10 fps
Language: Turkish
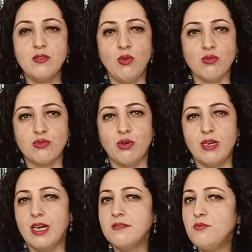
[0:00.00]

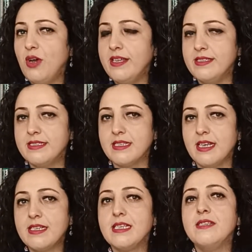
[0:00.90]
Doktorlar,
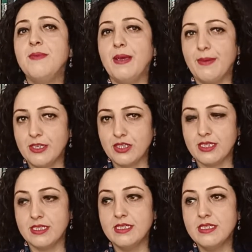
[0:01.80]
mühendisler gitmeye
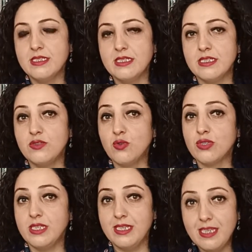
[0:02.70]
başladı. E,
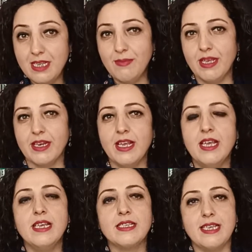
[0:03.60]
çok ciddi bir
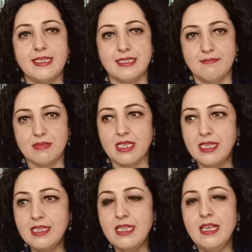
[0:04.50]
kesim
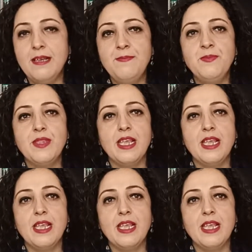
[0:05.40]
gitti.